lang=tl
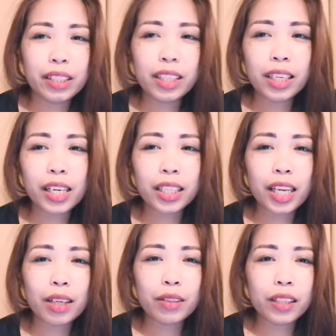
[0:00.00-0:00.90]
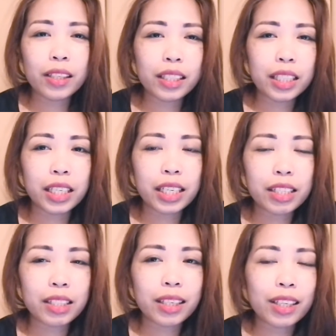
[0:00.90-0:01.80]
Kasi nakakatakot talaga
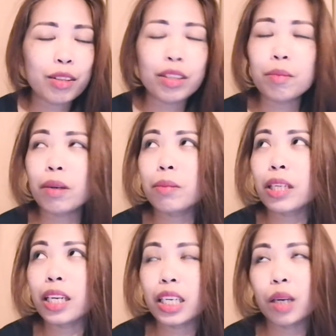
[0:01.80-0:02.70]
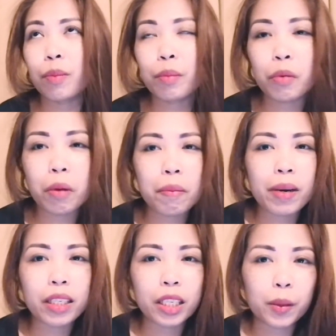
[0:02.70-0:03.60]
guys. Ito, nagmamadali kaming
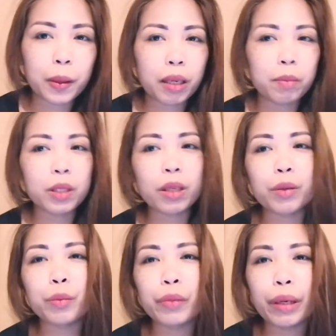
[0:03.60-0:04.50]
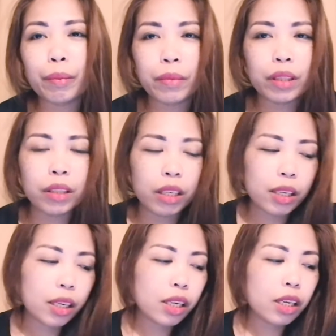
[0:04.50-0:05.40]
bumaba. Dito na kami sa room namin.
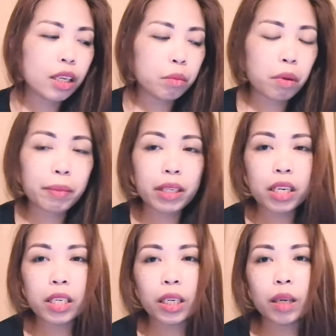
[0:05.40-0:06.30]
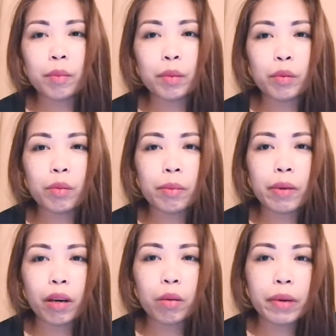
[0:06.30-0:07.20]
Mamadali na kaming
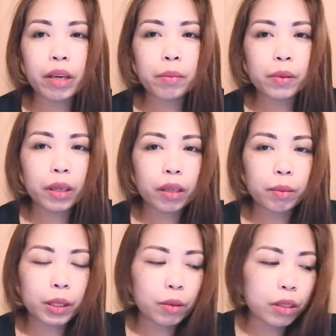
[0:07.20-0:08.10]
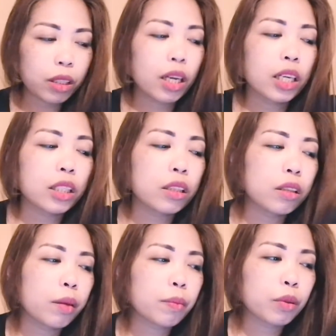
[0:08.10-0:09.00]
bumaba. Kumain muna kami doon sa taas.
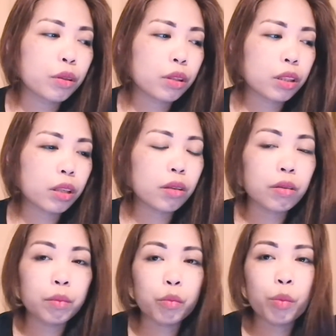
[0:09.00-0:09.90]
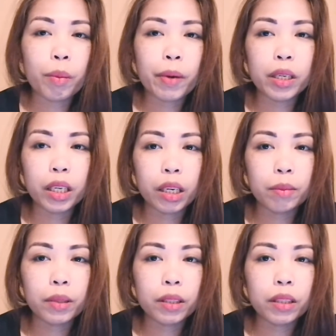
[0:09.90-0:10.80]
Tapos, ano, bumaba na
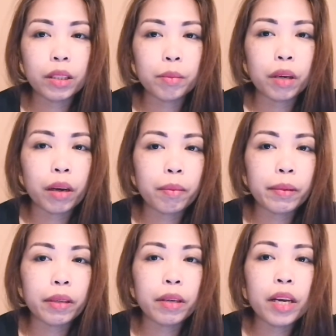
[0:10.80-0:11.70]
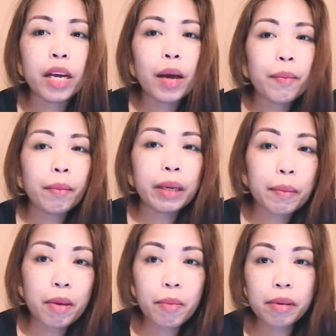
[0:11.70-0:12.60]
kami kasi baka may,
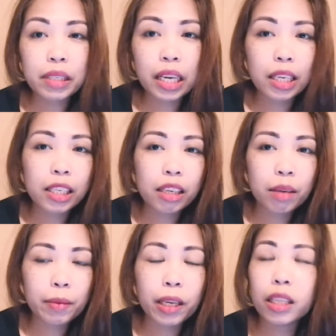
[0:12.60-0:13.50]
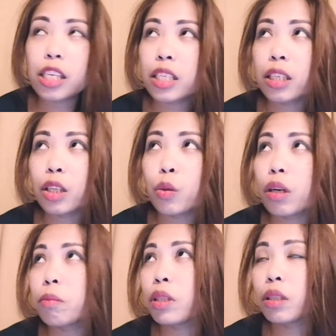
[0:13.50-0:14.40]
mamaya may mangyari na at least nandito
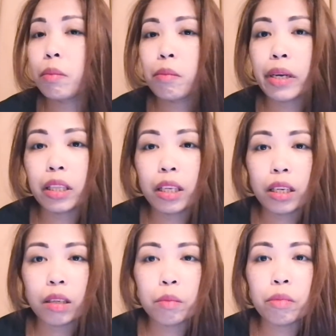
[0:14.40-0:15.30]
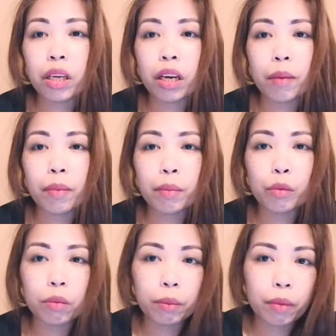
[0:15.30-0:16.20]
kami sa baba. Hindi na kami
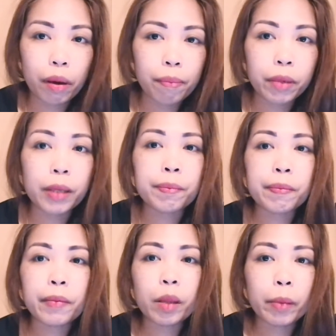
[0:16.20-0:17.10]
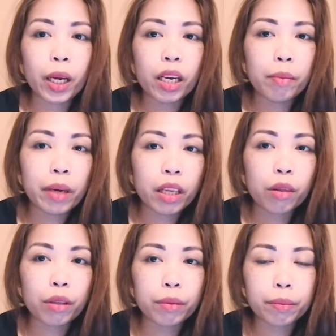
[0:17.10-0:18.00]
mahirapang bumaba pa. May
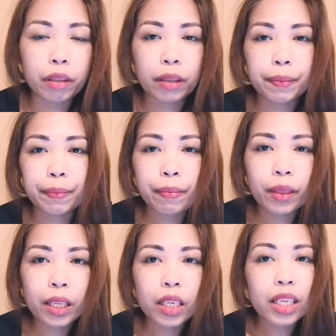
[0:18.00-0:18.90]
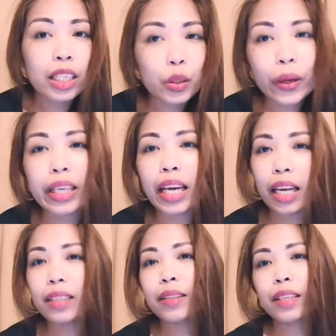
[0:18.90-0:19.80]
elevator pa. So,
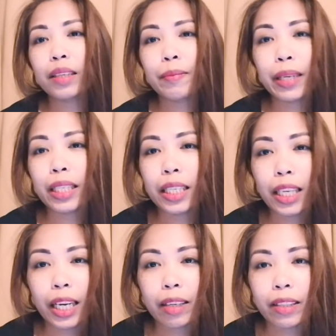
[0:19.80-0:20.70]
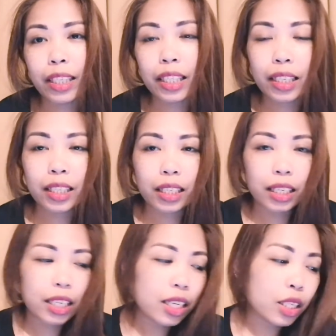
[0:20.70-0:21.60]
ayan ang mga nangyari.
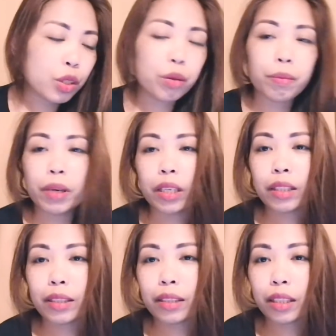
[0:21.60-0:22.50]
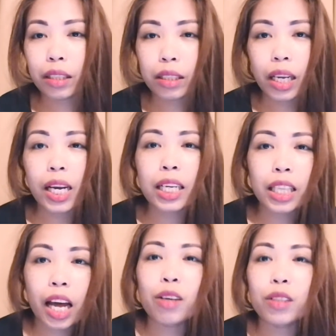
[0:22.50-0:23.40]
Sobrang
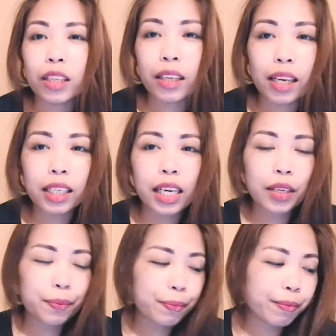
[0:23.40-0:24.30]
nakakatakot na talaga.